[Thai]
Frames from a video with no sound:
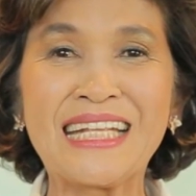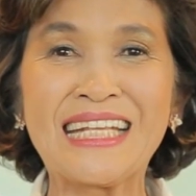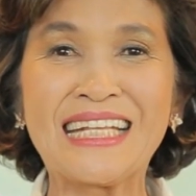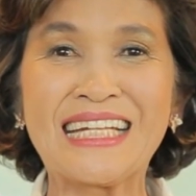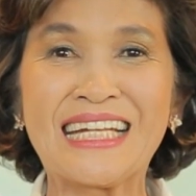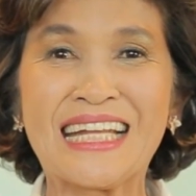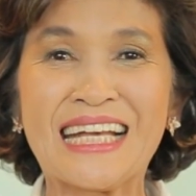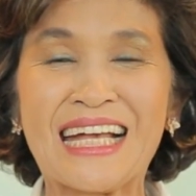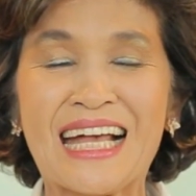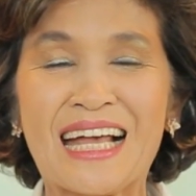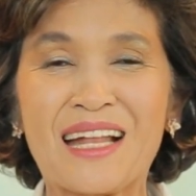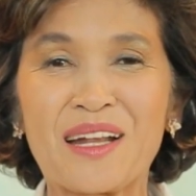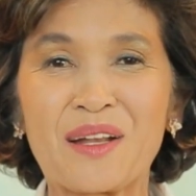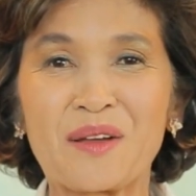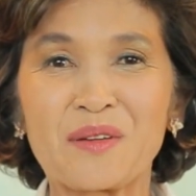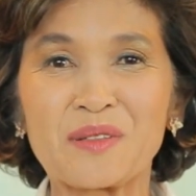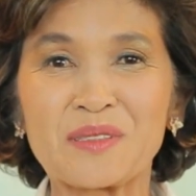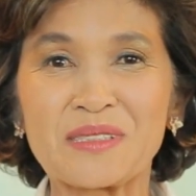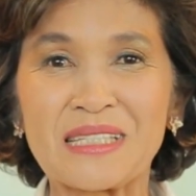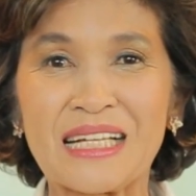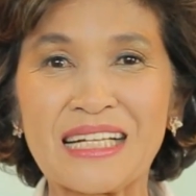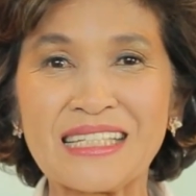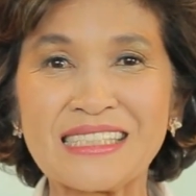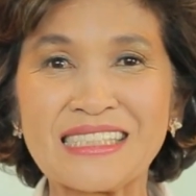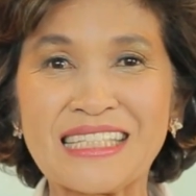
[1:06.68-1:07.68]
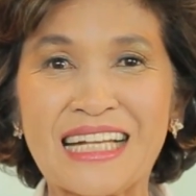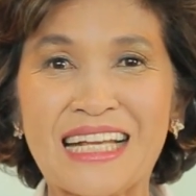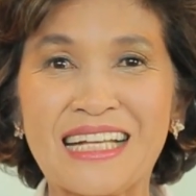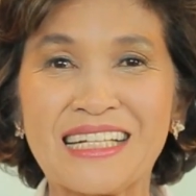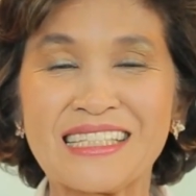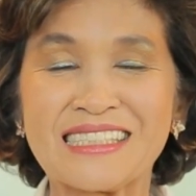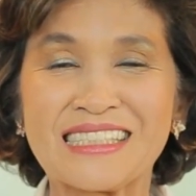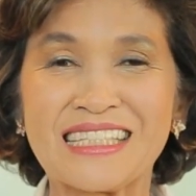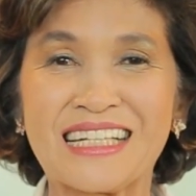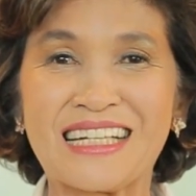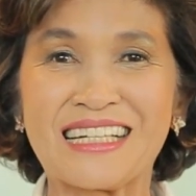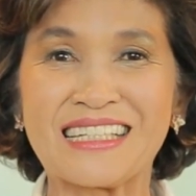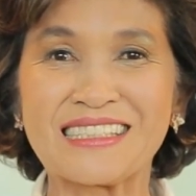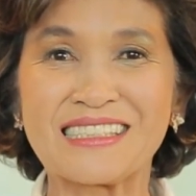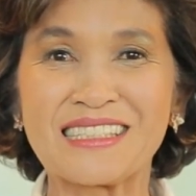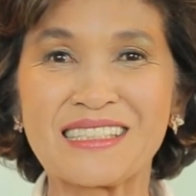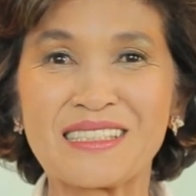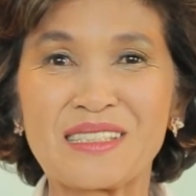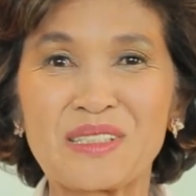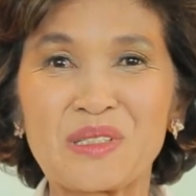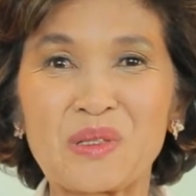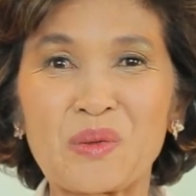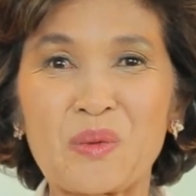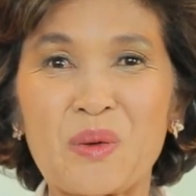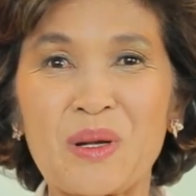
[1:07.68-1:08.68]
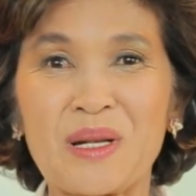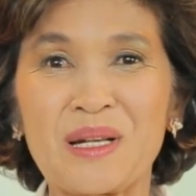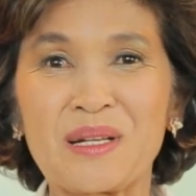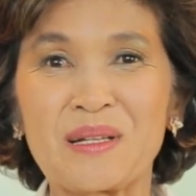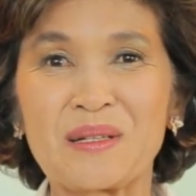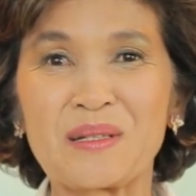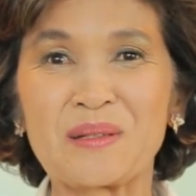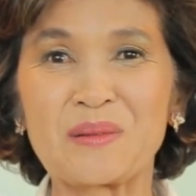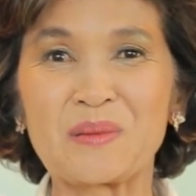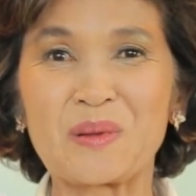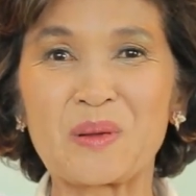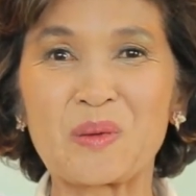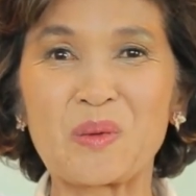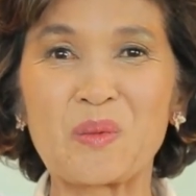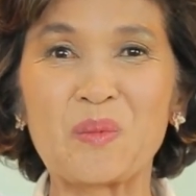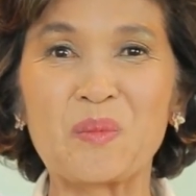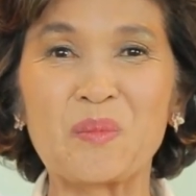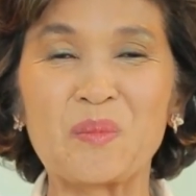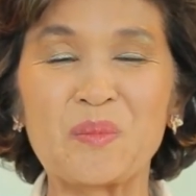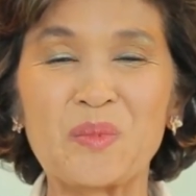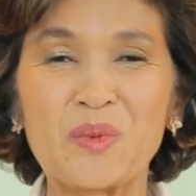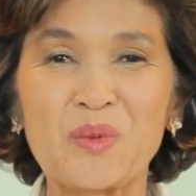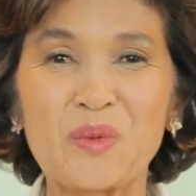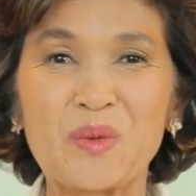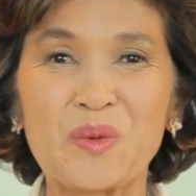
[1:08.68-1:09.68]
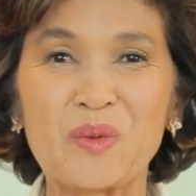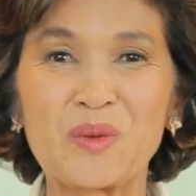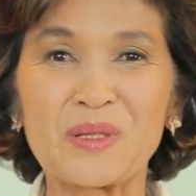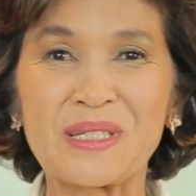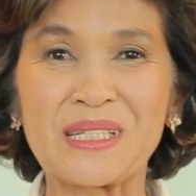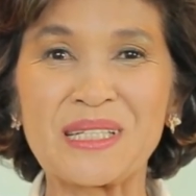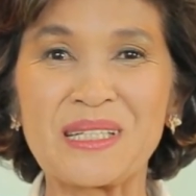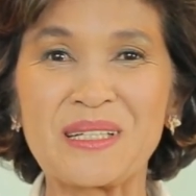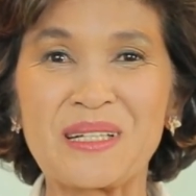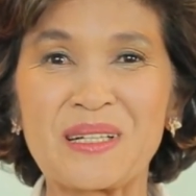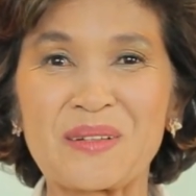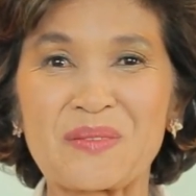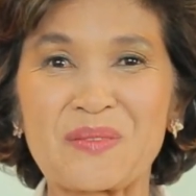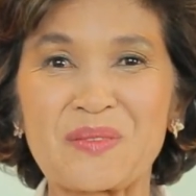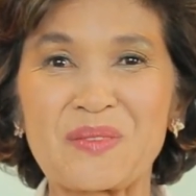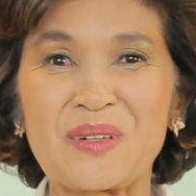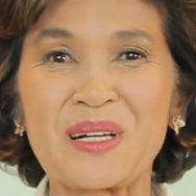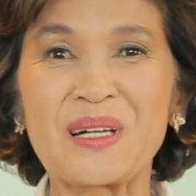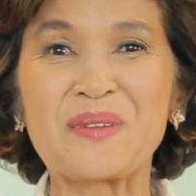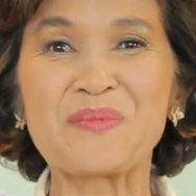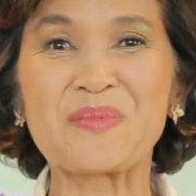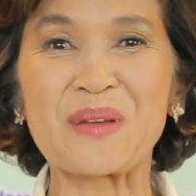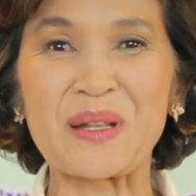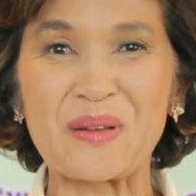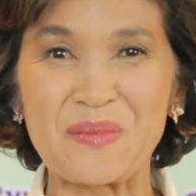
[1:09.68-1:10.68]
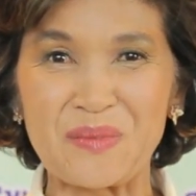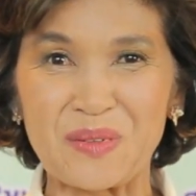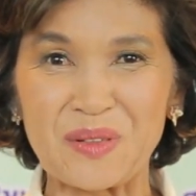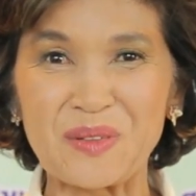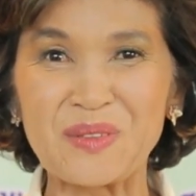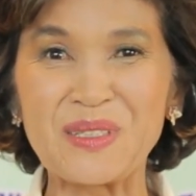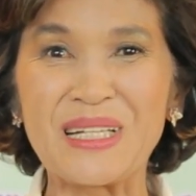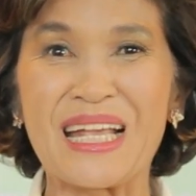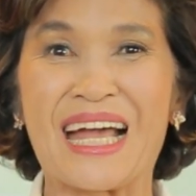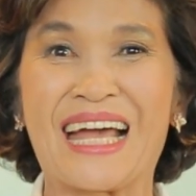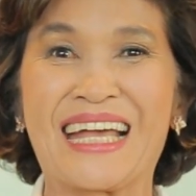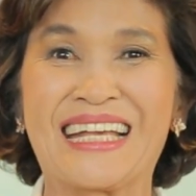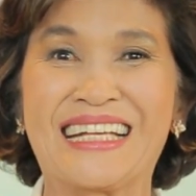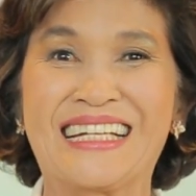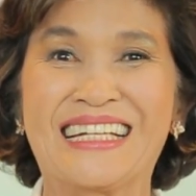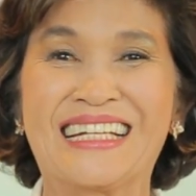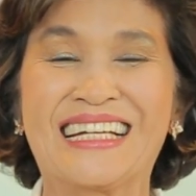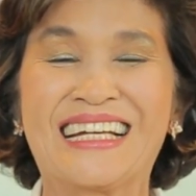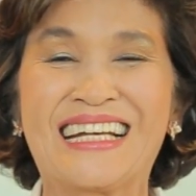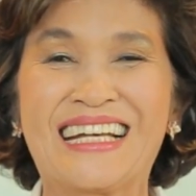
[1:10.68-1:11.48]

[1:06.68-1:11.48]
วันนี้นะคะเราตั้งใจจะเชิญชวนกลุ่มผู้ที่เรียกว่าเป็นผู้ใหญ่